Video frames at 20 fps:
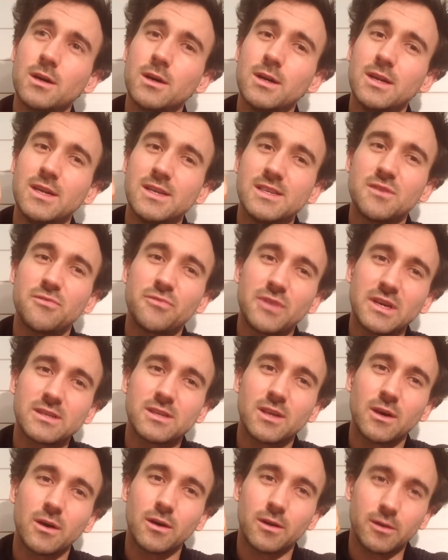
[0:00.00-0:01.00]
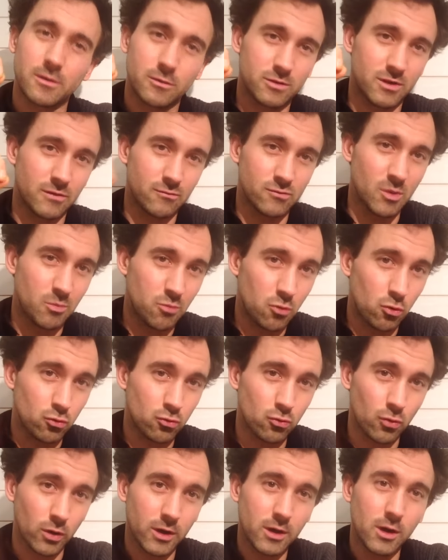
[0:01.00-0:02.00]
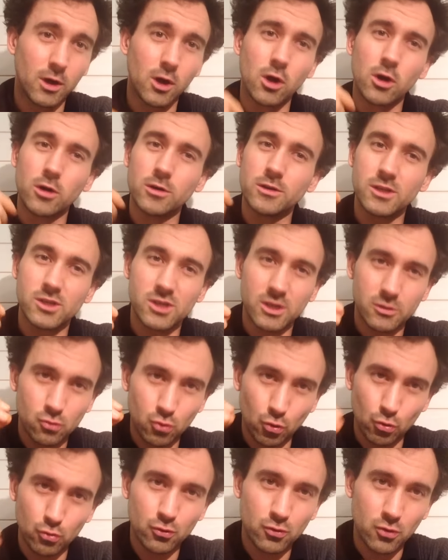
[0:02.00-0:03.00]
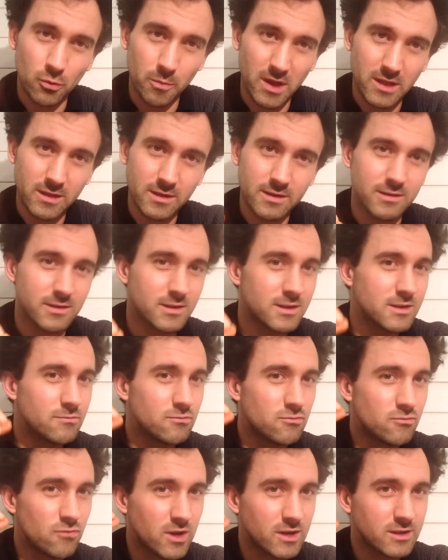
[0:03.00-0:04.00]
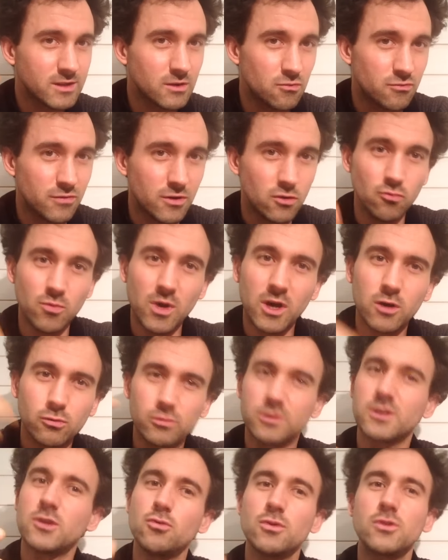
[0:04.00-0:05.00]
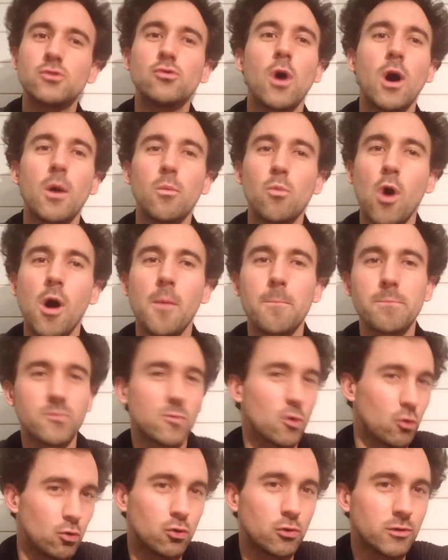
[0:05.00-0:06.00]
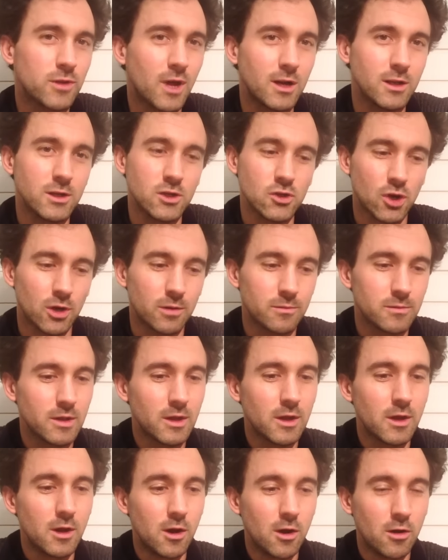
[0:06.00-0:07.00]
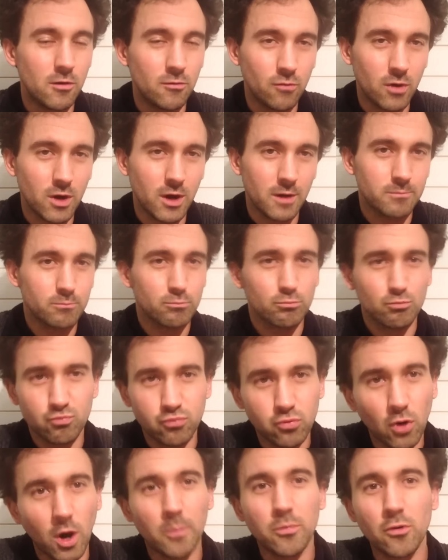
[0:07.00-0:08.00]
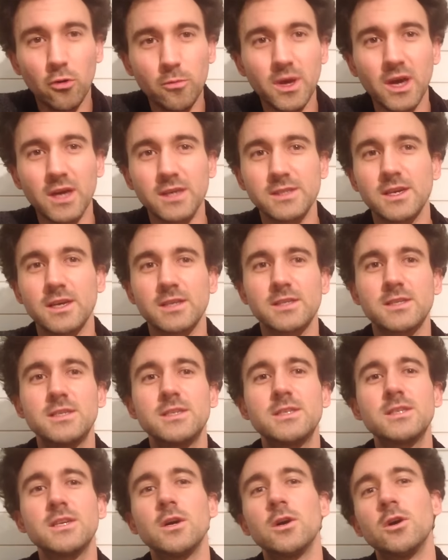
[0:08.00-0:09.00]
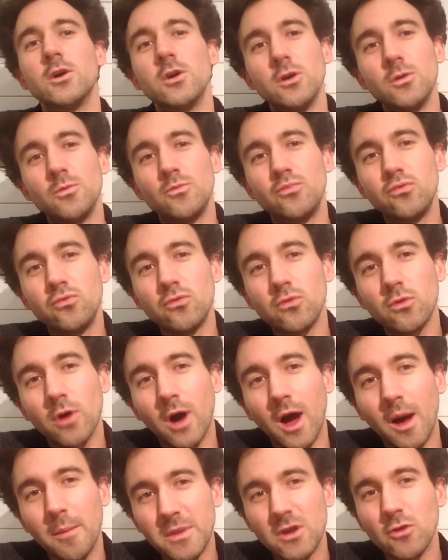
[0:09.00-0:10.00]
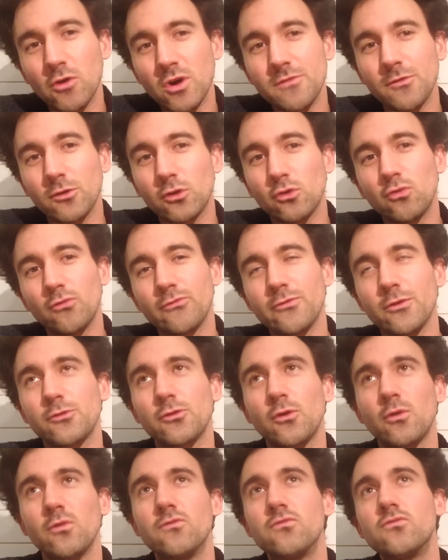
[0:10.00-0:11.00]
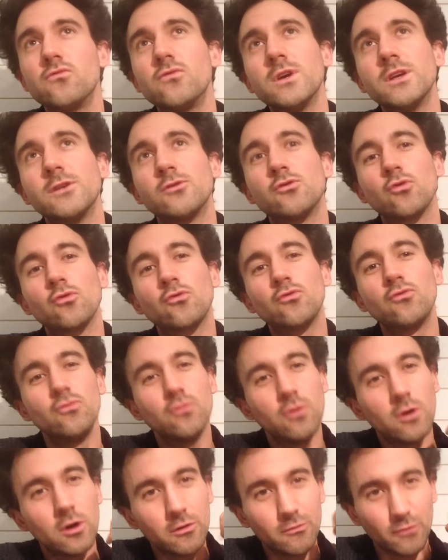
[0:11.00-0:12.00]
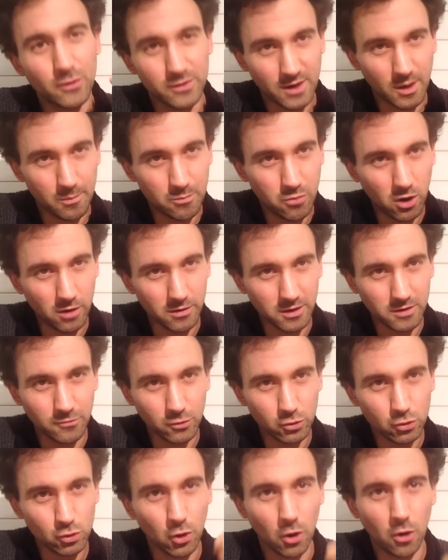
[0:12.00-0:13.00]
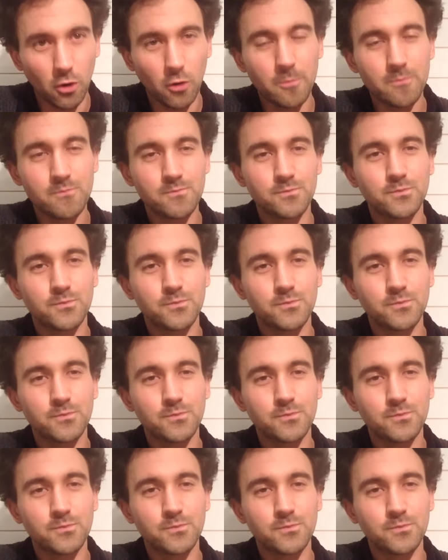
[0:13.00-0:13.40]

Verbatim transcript: les effets que ça, vous a procuré. Déjà sur une semaine, et si vous voyez que ça vous fait du bien, continuez sur un mois, au total déjà. Voilà, pour un premier exercice, pour améliorer votre confiance en vous et surtout votre rapport avec votre corps.